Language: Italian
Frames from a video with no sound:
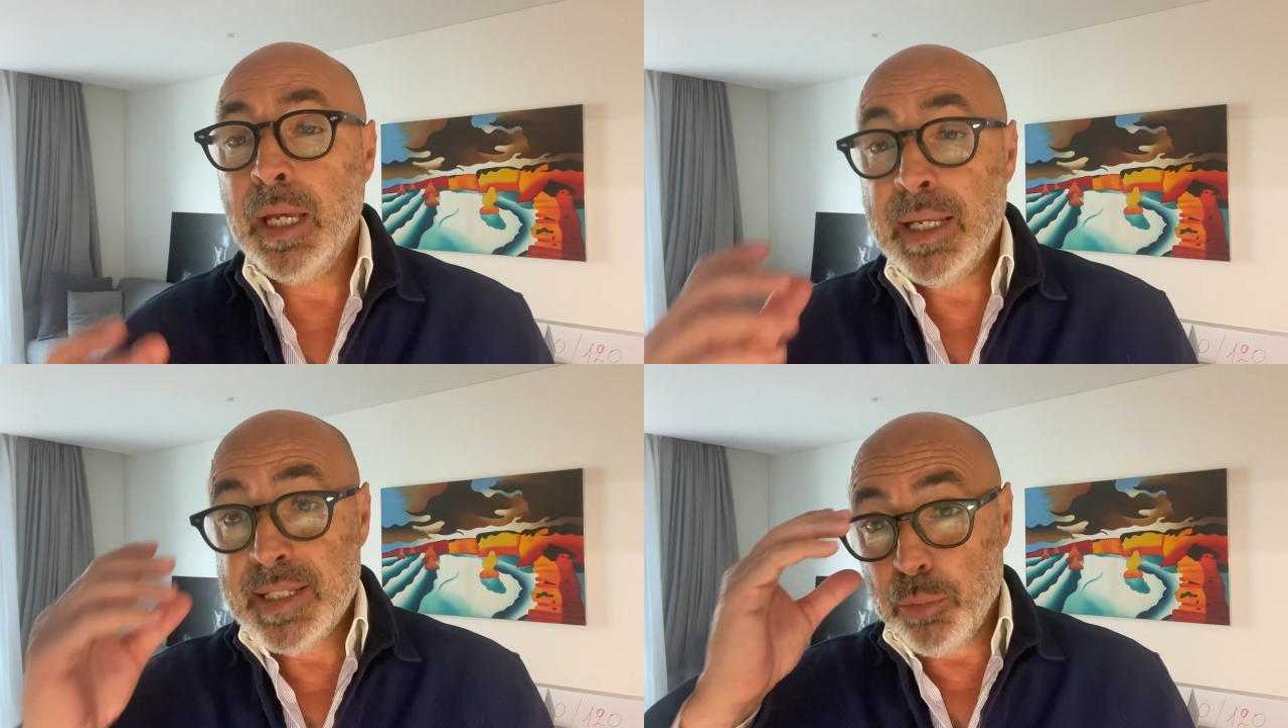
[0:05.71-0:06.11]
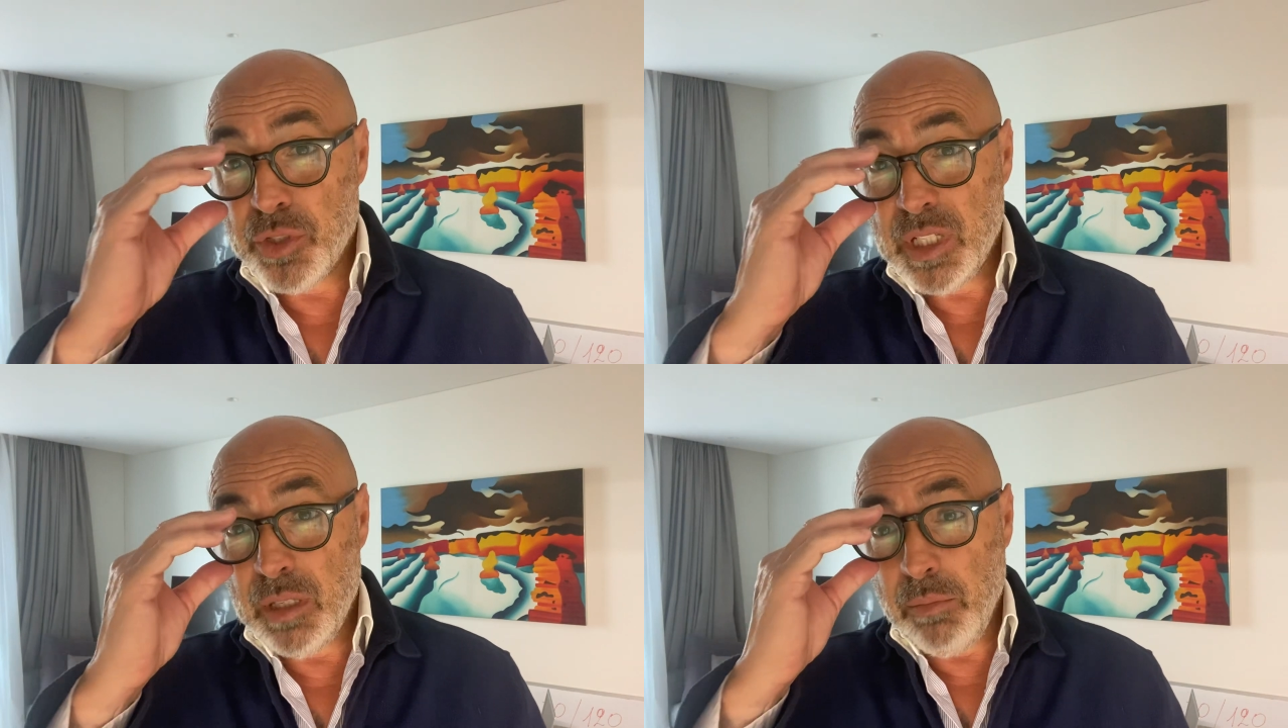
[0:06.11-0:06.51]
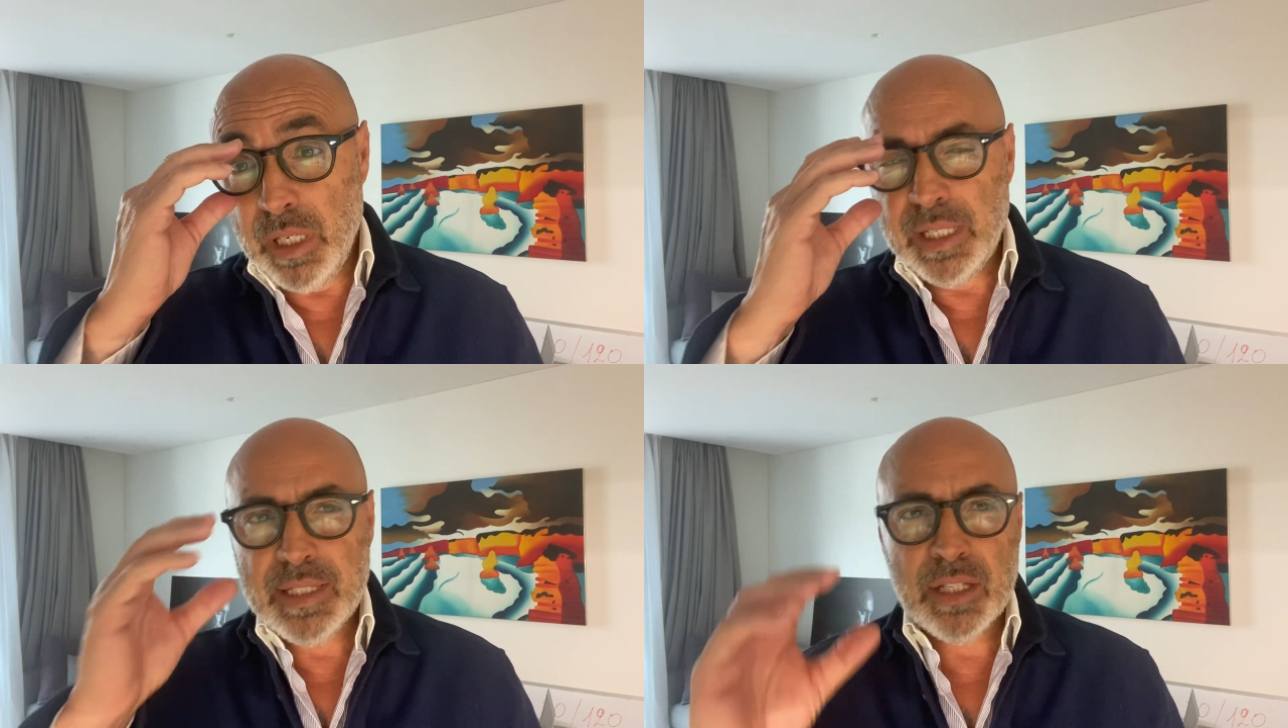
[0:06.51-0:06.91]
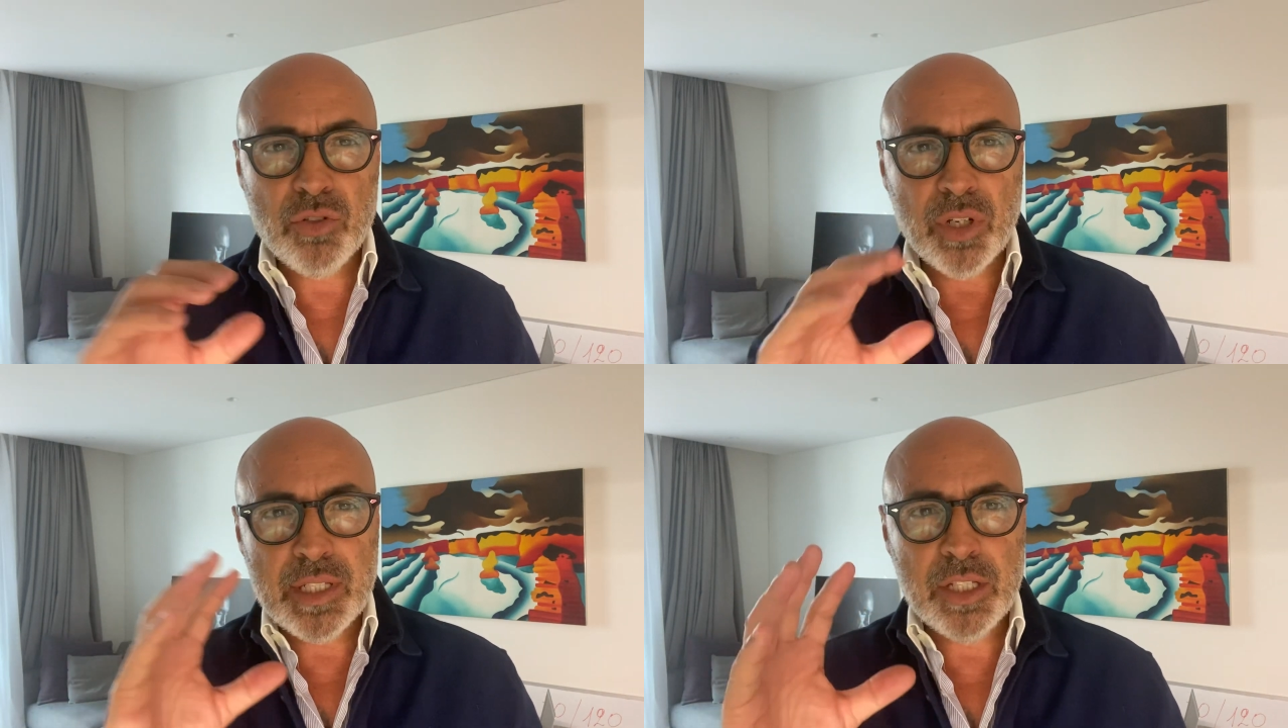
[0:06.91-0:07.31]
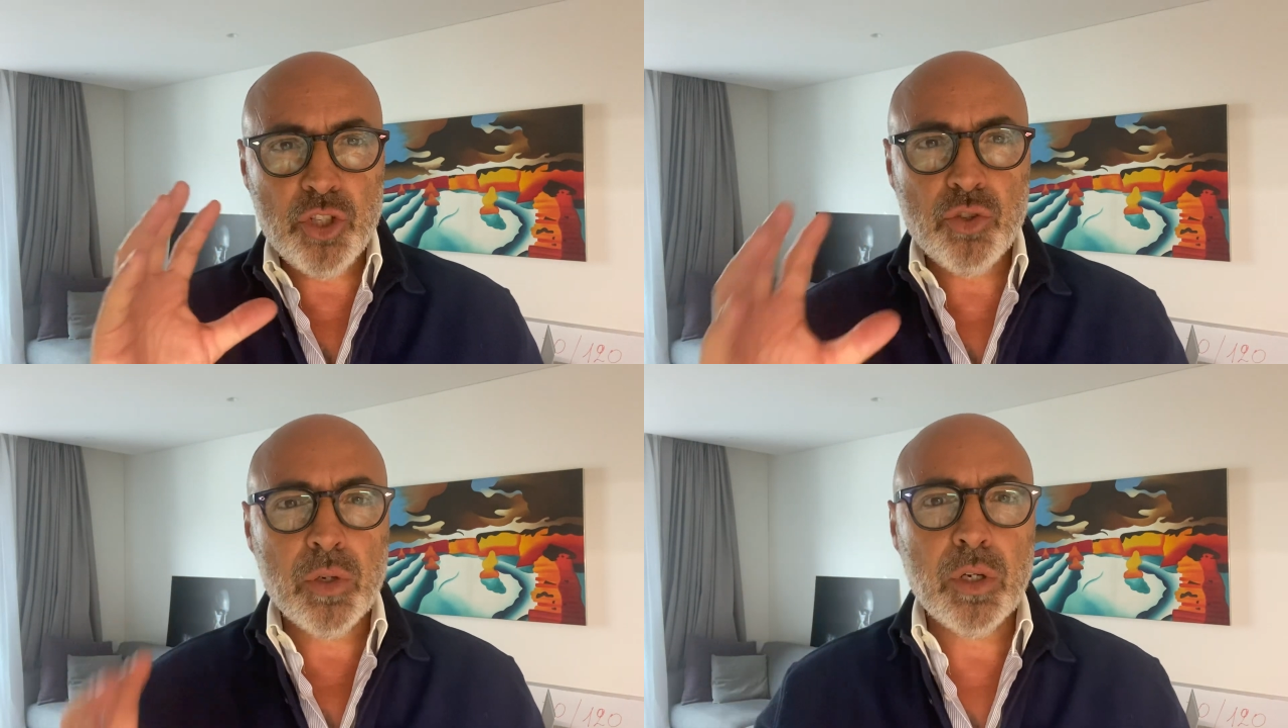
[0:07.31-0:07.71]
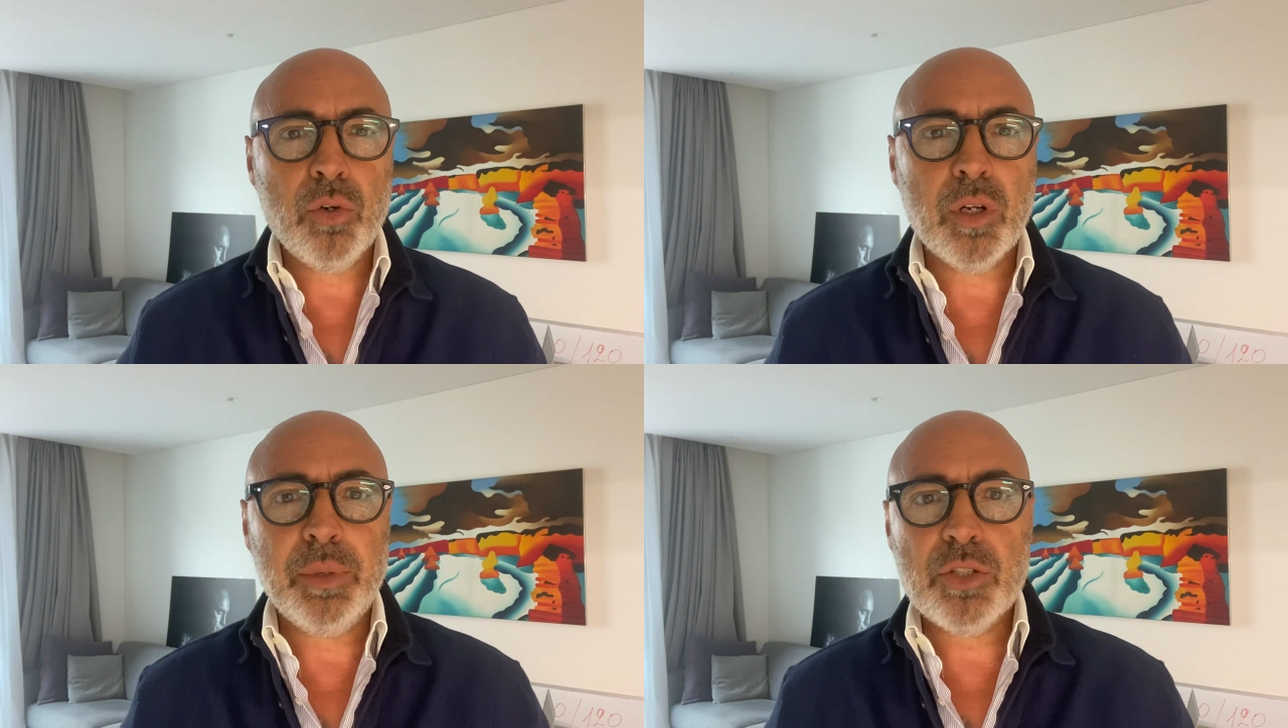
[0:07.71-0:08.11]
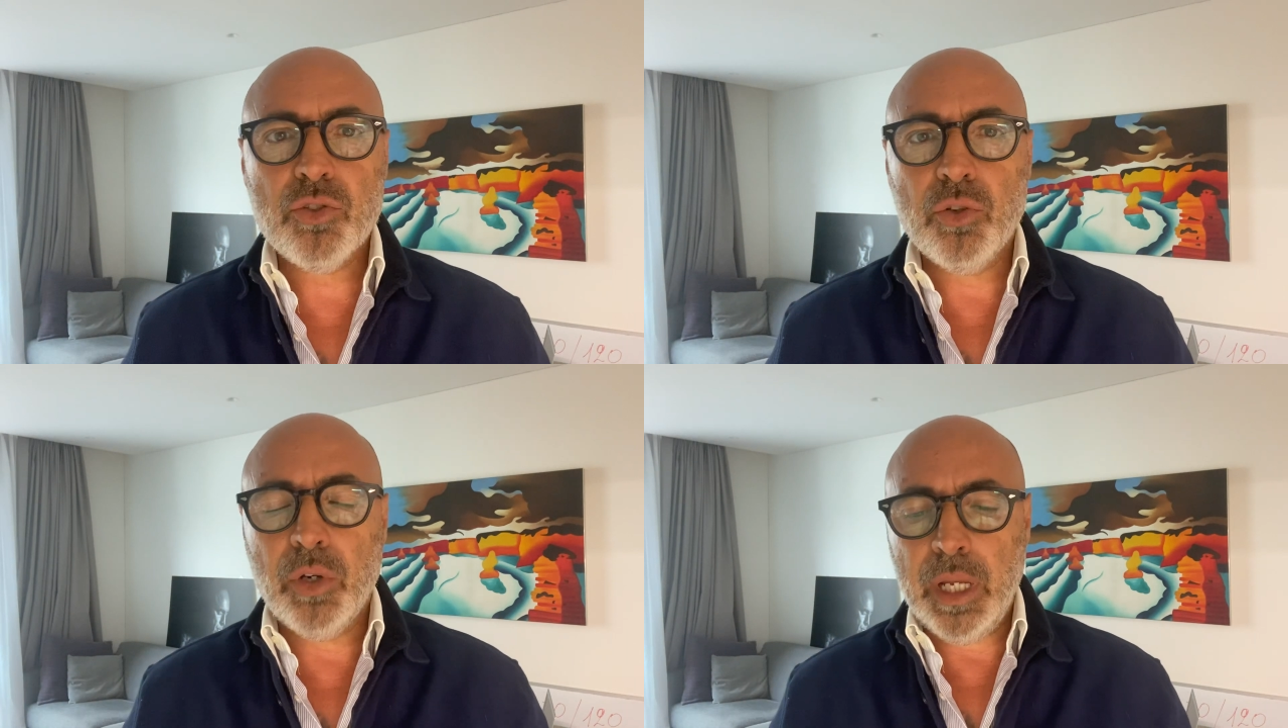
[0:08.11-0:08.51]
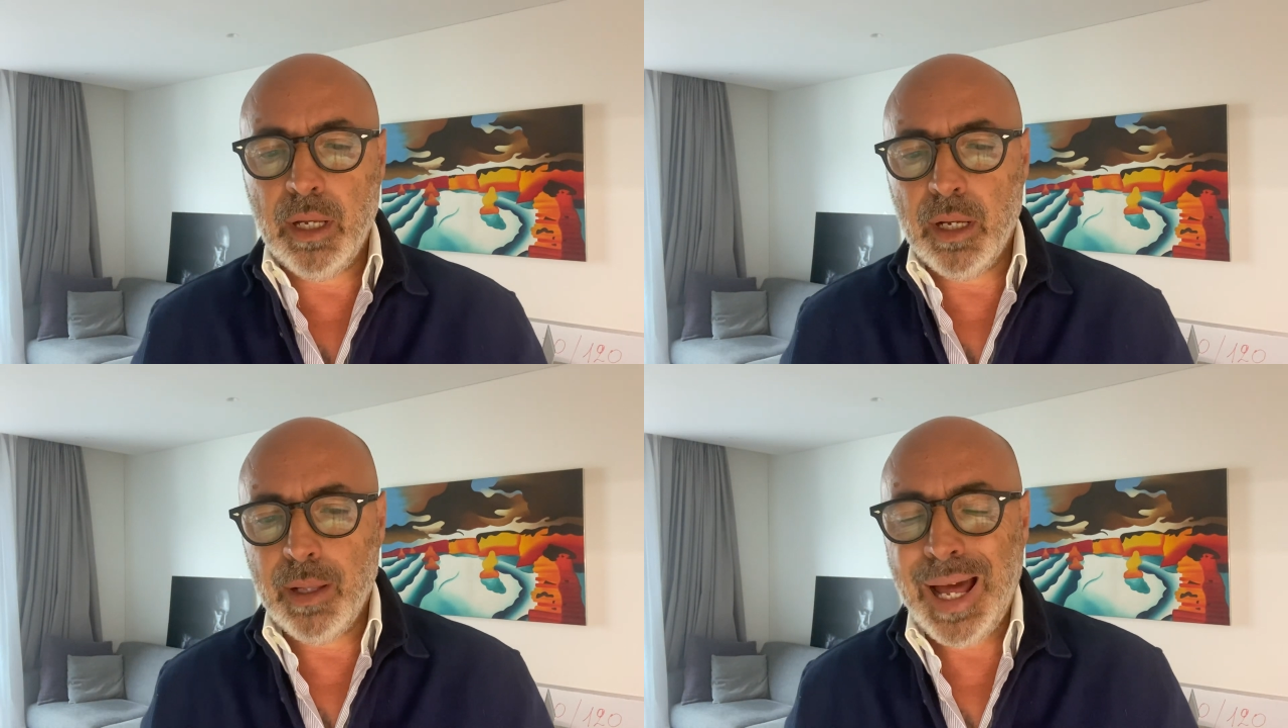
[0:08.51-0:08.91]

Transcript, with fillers: se possibile, nel senso che se ci sono ancora persone